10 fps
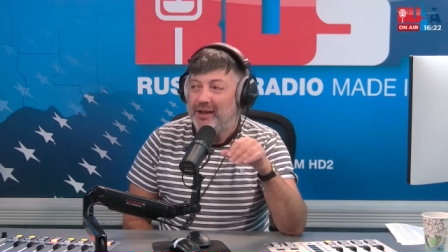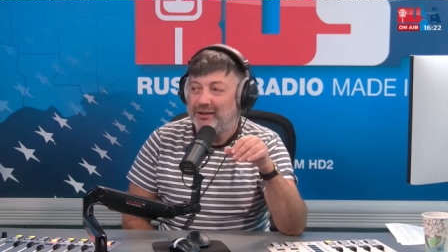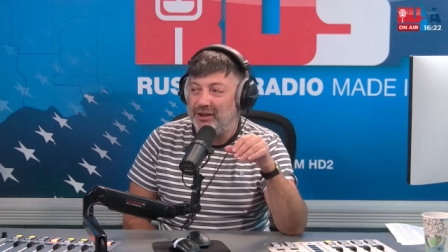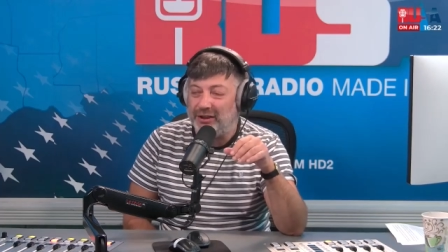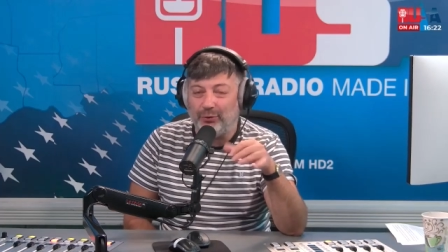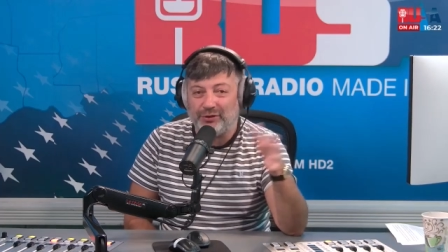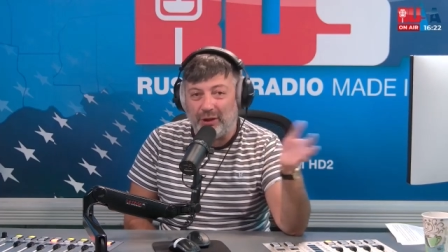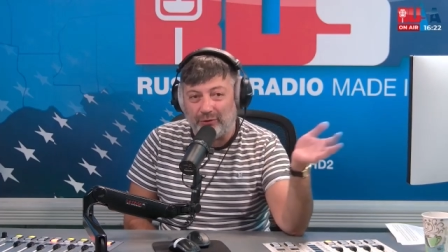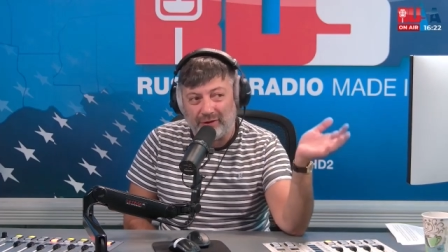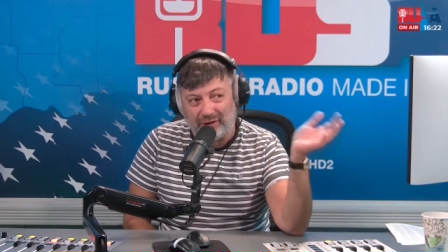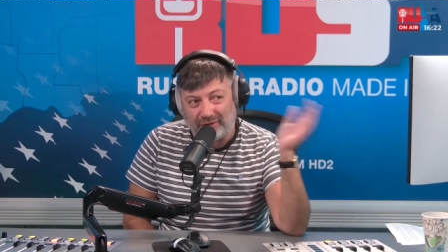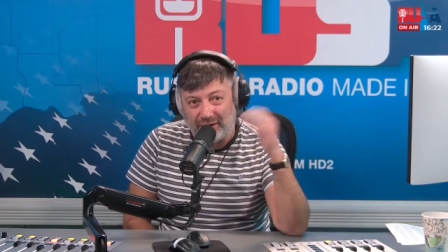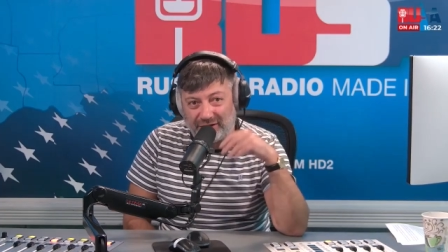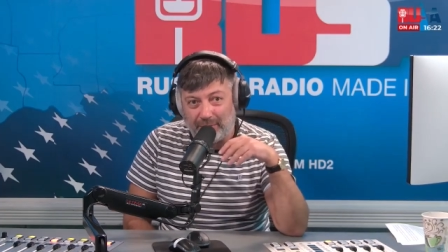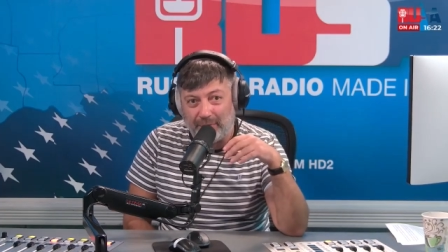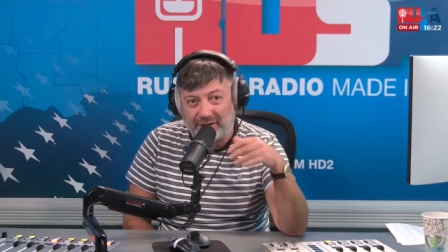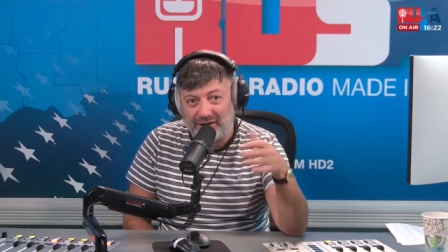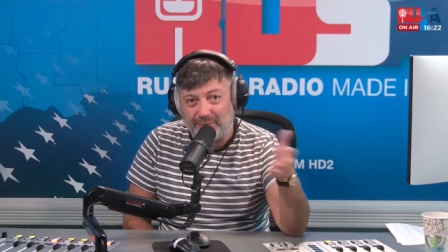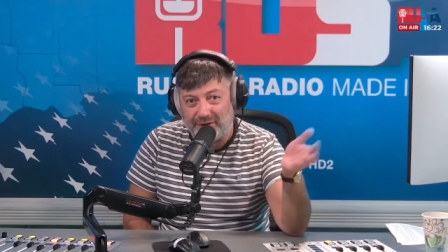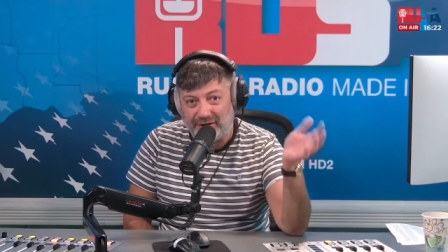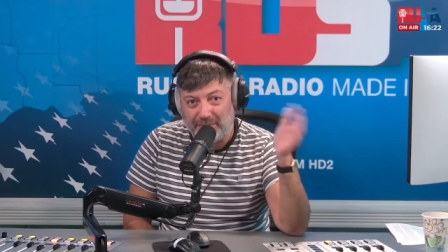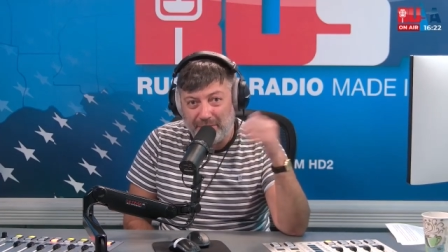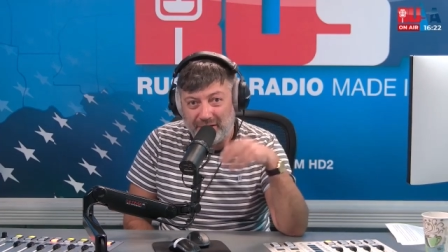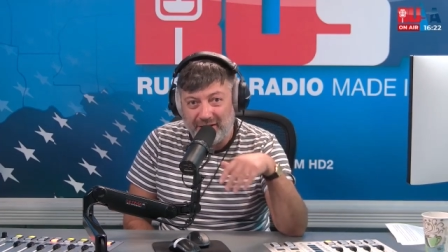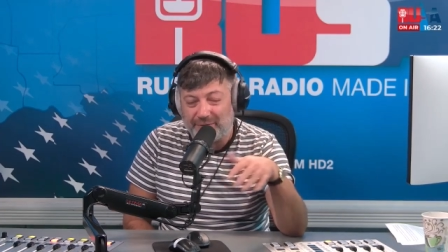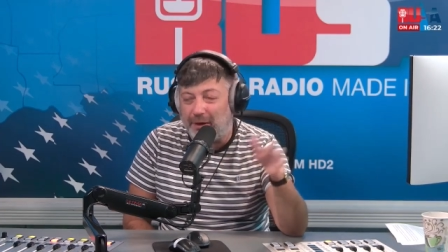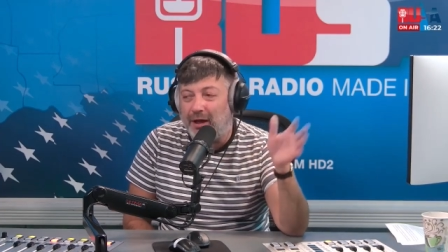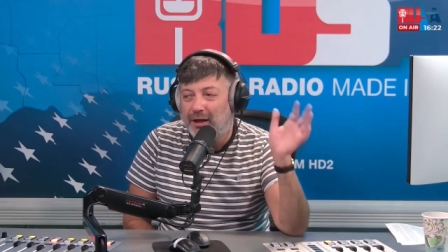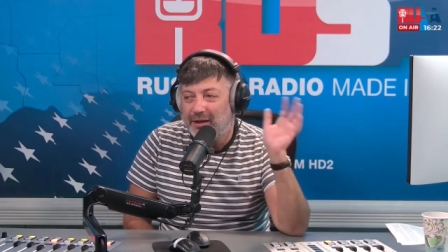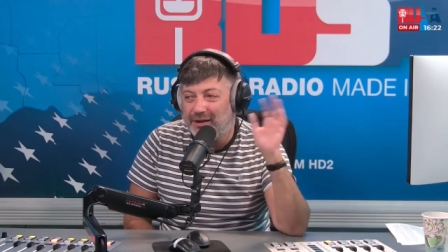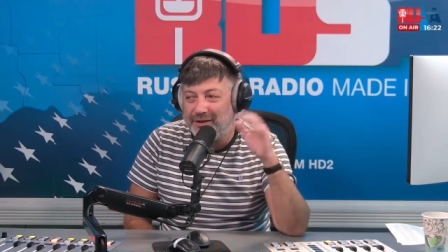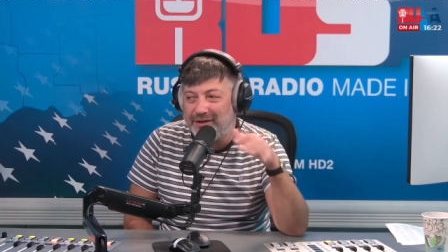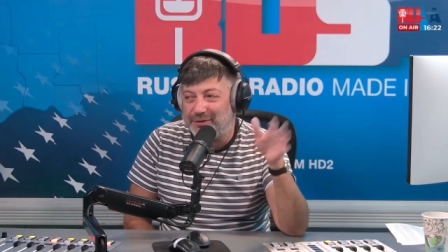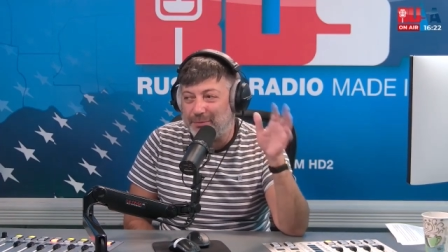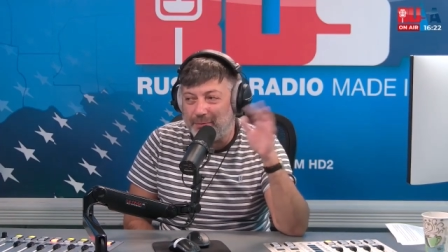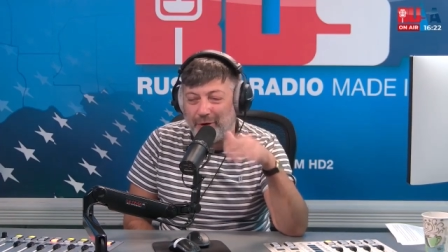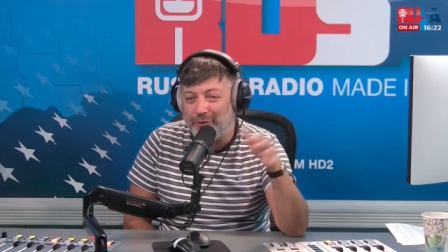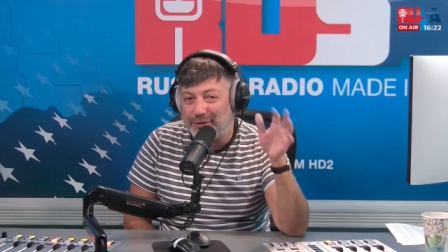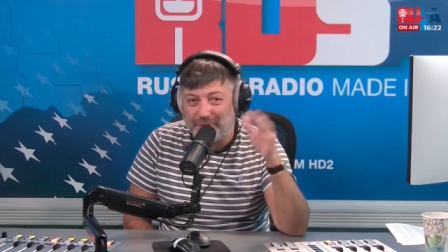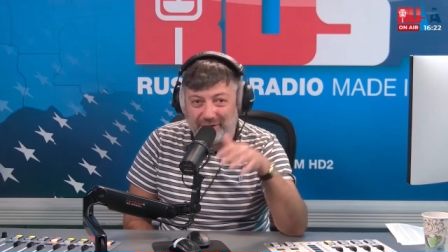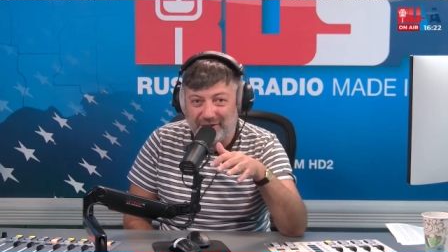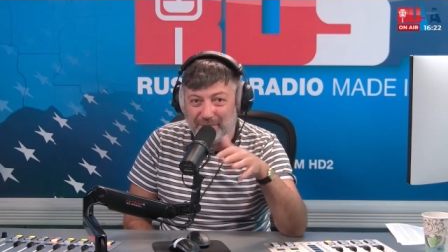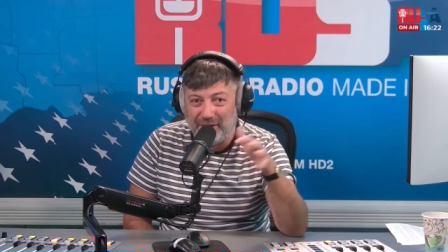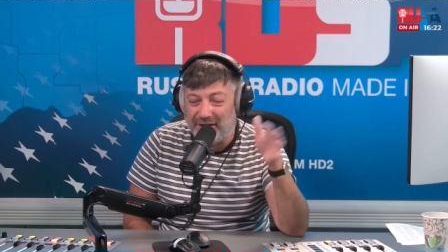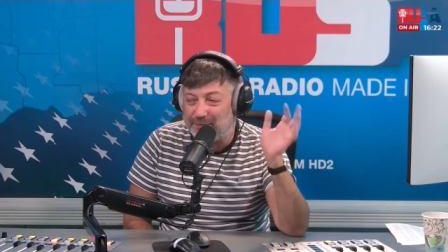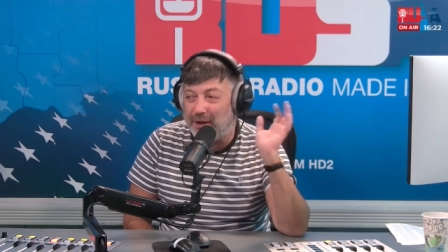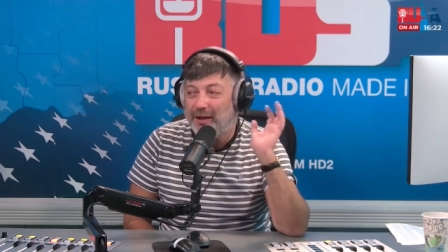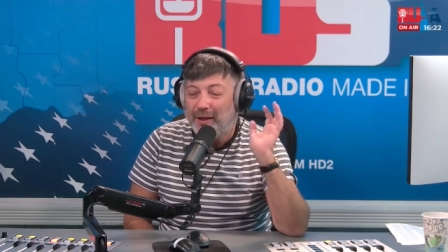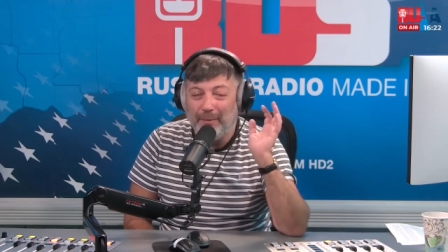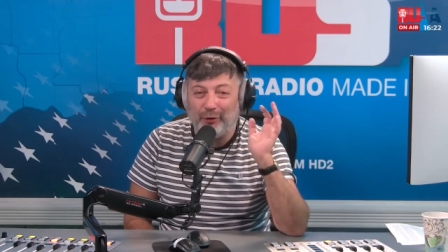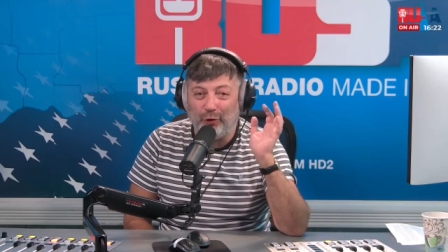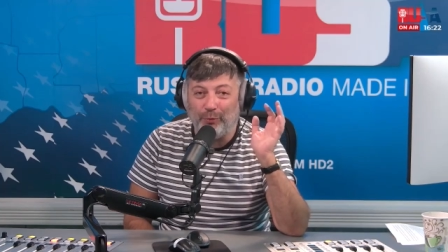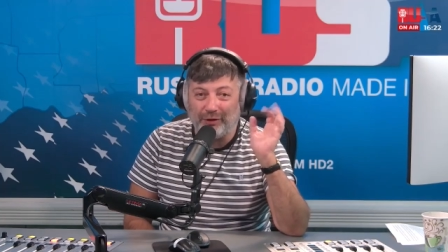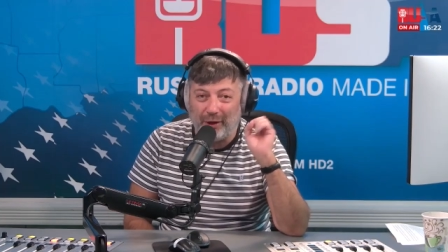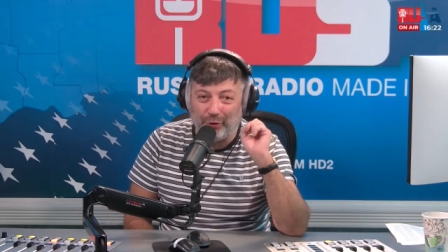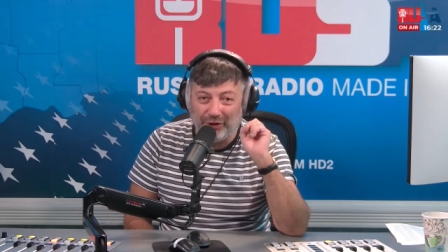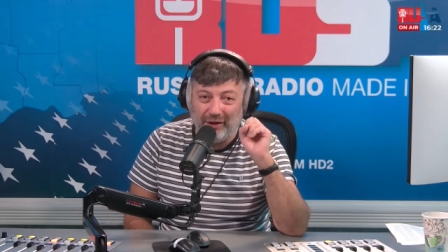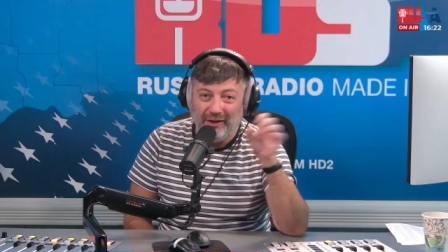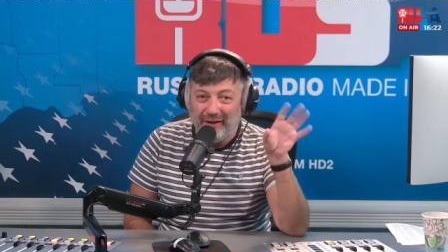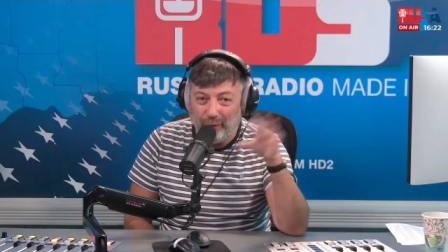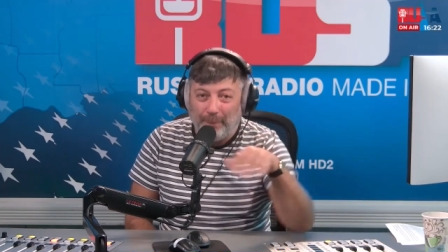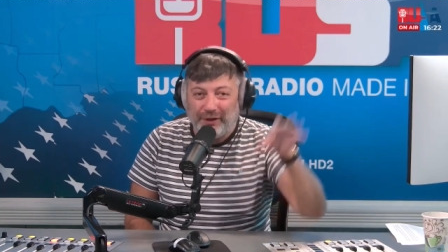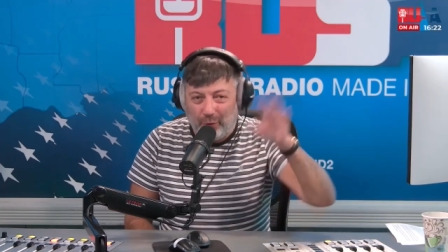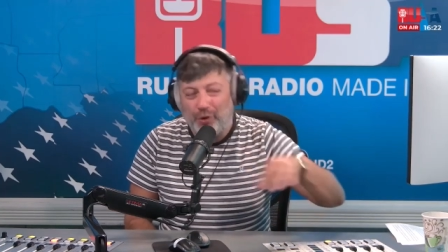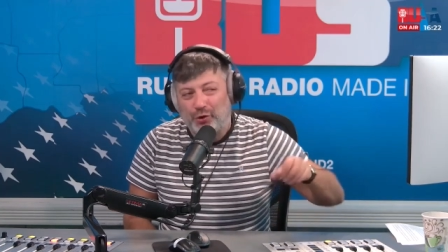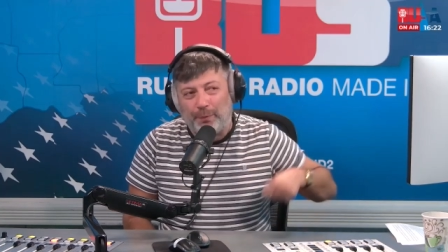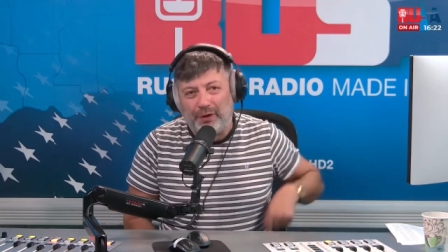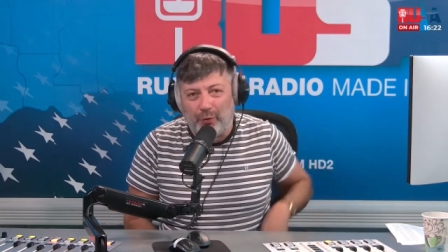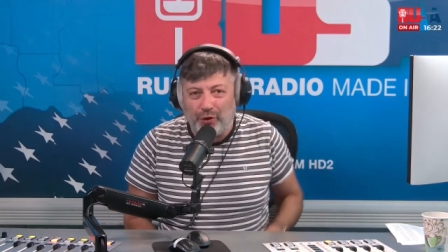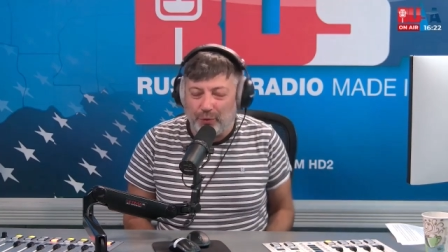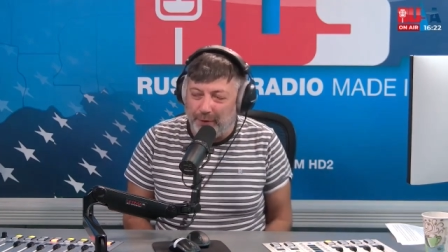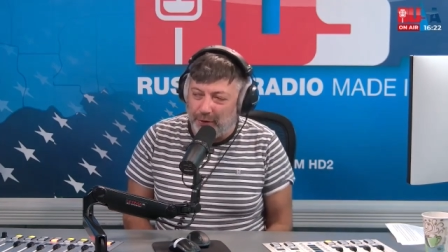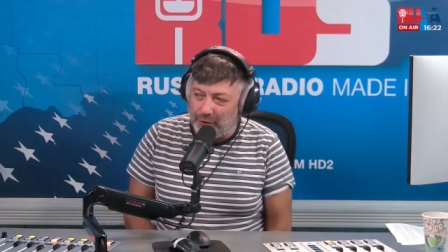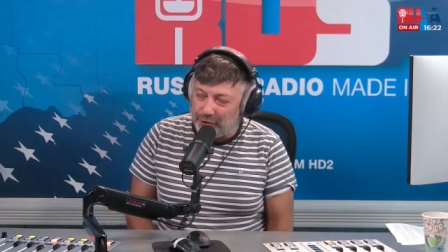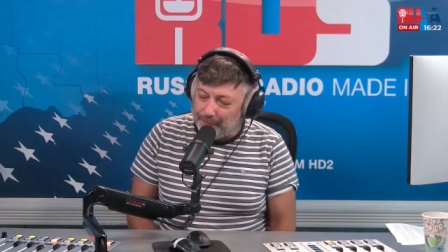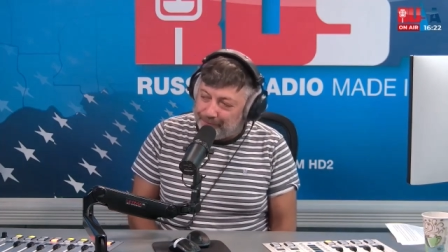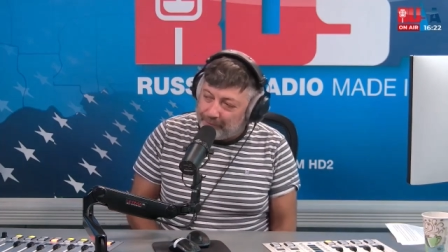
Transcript: Сначала он стал классиком марксизма, сидзинпинизма, ленинизма, маоизма, сидзинпинизма. Потом он, короче, ну потихонечку, потихонечку, потихонечку.